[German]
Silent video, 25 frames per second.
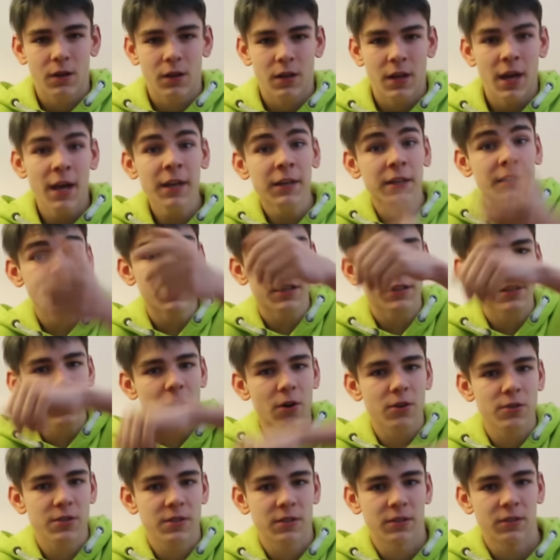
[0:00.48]
Hey ihr da
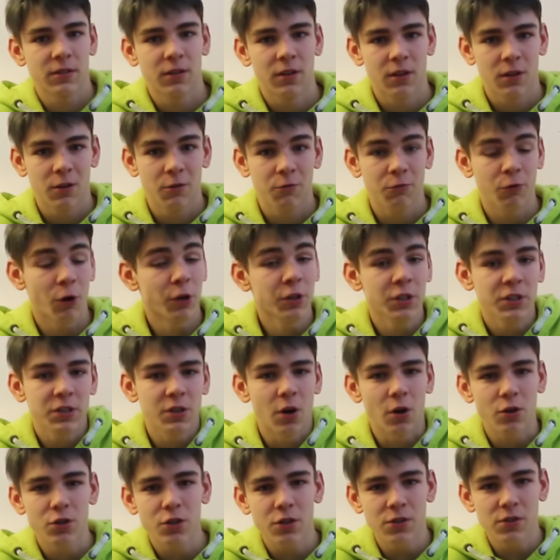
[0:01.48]
draußen, freut
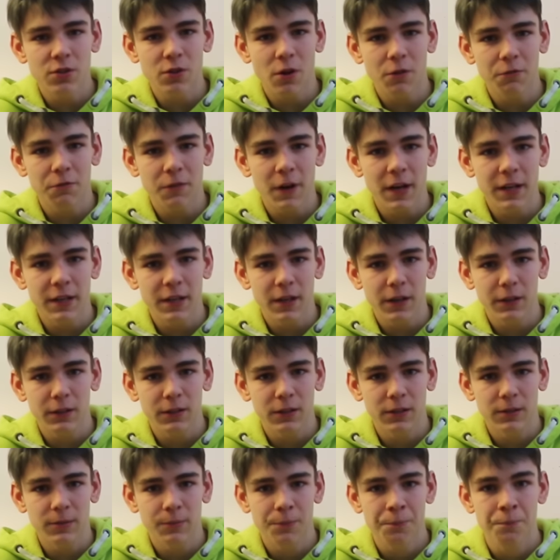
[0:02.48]
euch auch schon so auf
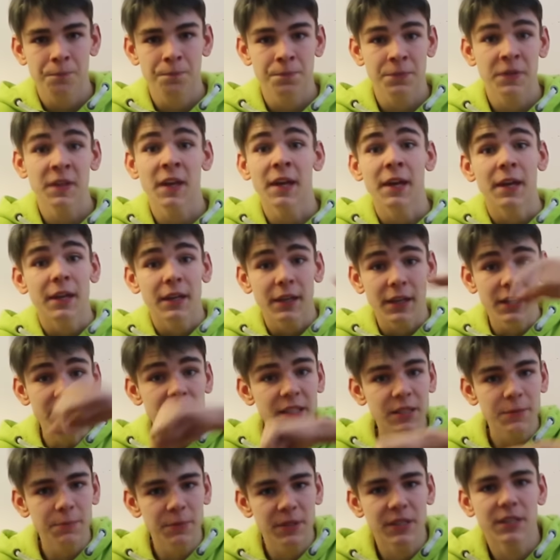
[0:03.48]
Weihnachten?
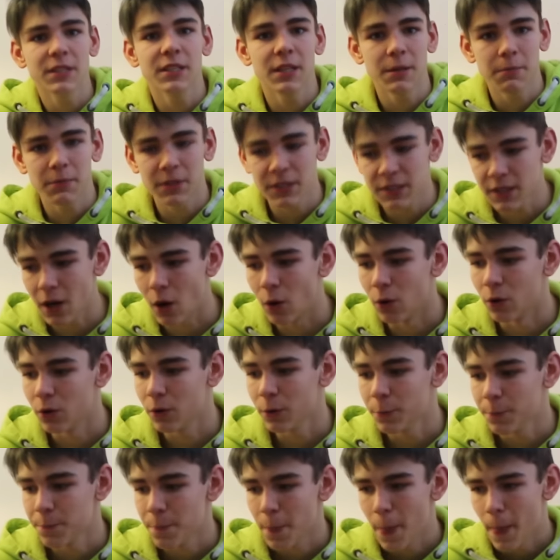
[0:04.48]
Ich mich nämlich auch.
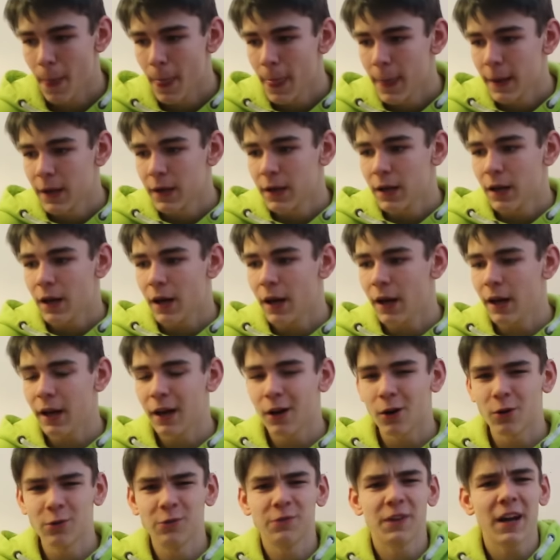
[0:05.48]

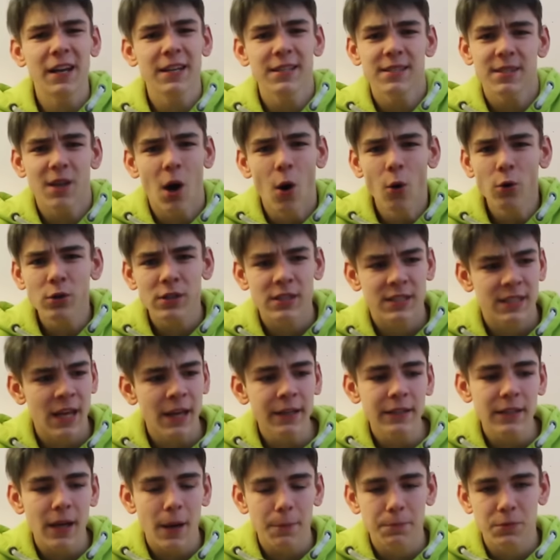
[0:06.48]
Äh, und weil ich es auch
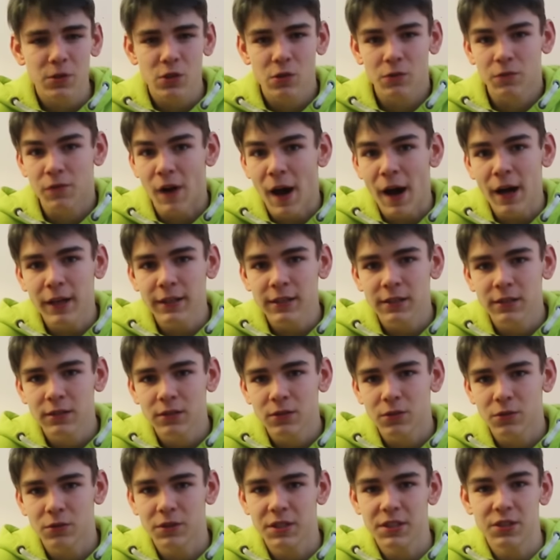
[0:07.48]
satt habe zu
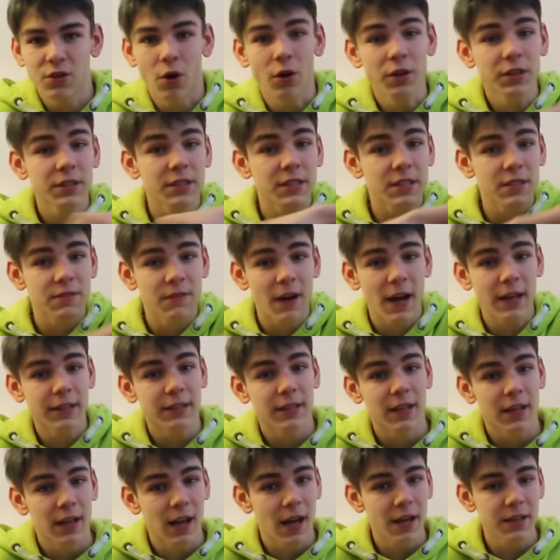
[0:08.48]
warten und ich euch das
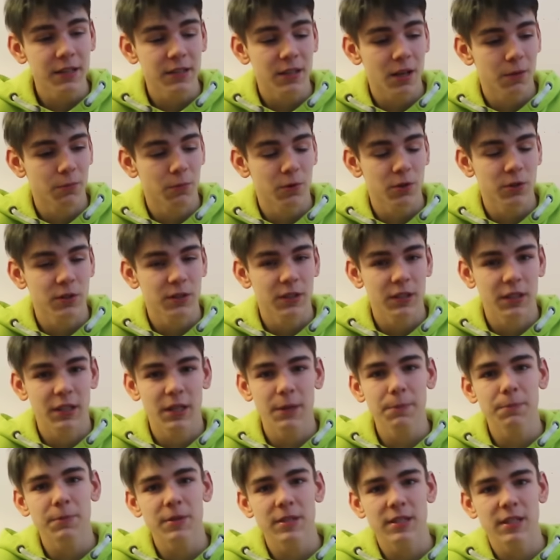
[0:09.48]
Warten erleichtern möchte,
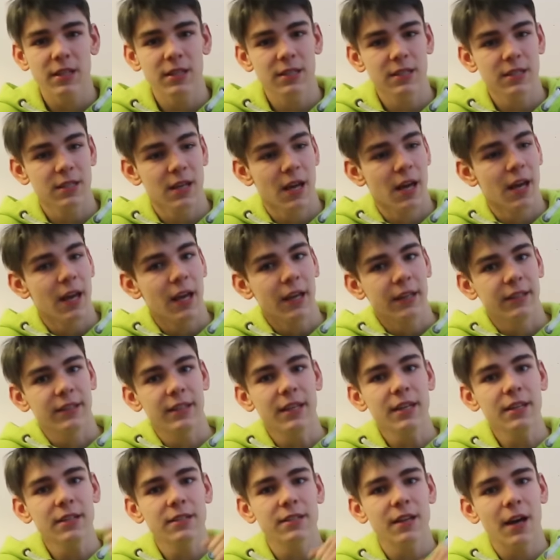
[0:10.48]
gibt es jetzt
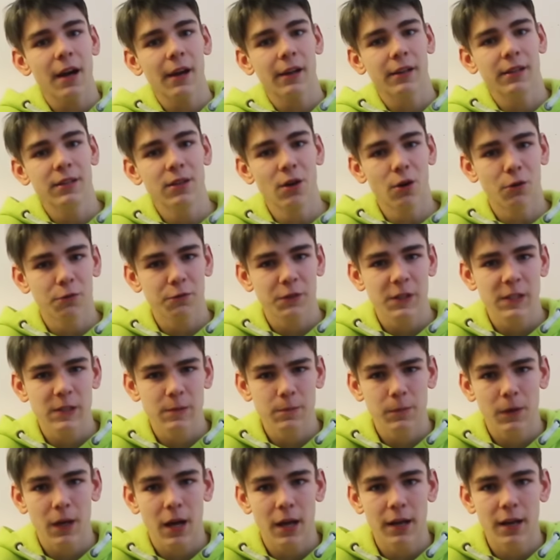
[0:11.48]
jeden Tag hier auf
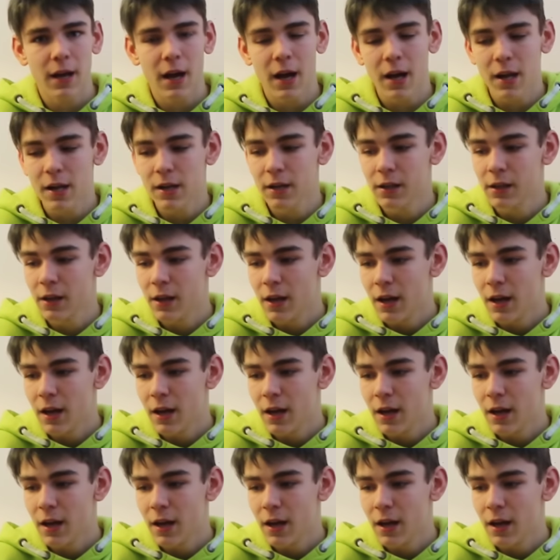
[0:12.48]
diesem Kanal